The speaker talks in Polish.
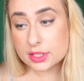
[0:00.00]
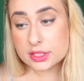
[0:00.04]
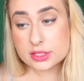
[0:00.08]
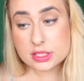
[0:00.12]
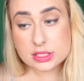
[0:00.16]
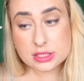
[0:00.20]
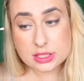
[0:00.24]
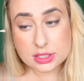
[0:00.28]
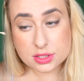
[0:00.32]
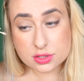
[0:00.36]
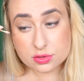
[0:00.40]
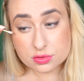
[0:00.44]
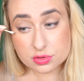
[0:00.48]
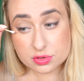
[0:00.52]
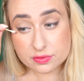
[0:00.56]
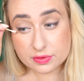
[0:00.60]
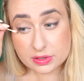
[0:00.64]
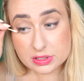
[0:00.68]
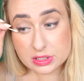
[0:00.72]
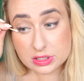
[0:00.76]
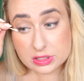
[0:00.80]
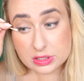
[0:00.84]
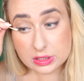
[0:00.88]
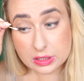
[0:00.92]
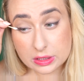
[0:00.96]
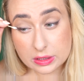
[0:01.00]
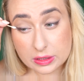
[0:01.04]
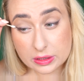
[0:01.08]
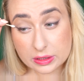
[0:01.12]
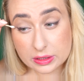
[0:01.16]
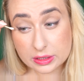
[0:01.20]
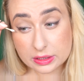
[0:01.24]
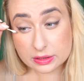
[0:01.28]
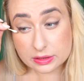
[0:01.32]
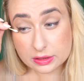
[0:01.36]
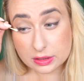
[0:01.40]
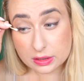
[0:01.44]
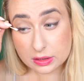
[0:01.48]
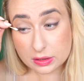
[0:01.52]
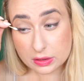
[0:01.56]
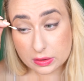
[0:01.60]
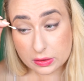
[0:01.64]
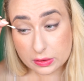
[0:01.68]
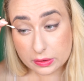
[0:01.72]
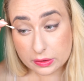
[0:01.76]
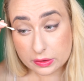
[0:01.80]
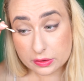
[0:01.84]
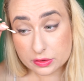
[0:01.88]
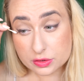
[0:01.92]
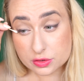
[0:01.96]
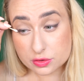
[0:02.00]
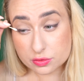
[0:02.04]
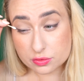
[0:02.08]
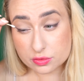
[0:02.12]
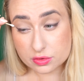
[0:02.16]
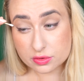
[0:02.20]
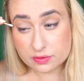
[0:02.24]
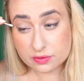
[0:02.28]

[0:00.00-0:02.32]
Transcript: Dajcie znać, czy używacie czarne kredki, czy